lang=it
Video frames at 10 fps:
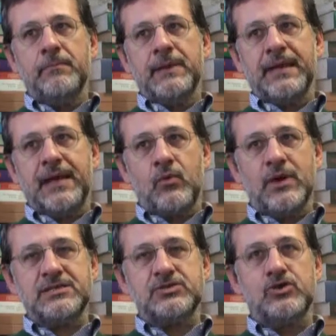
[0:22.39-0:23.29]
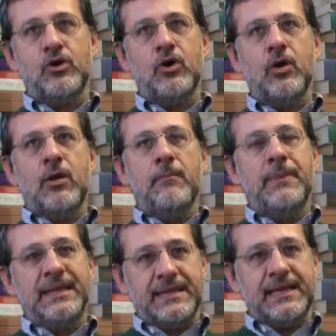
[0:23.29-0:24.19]
perché questo
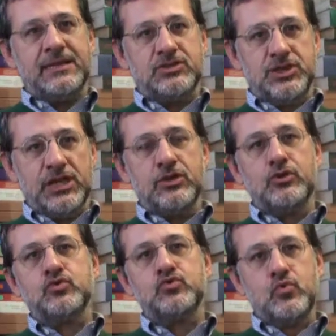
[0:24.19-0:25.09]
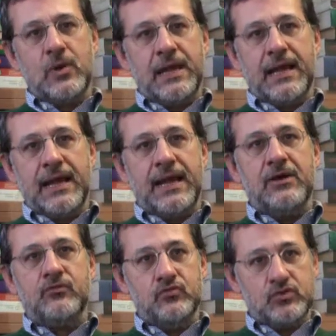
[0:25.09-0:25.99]
mette l'accento su quella che è
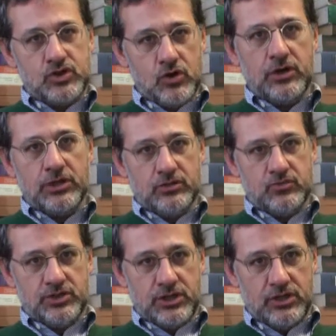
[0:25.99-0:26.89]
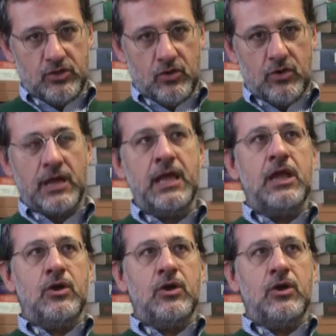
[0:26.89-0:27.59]
la funzione di un genitore,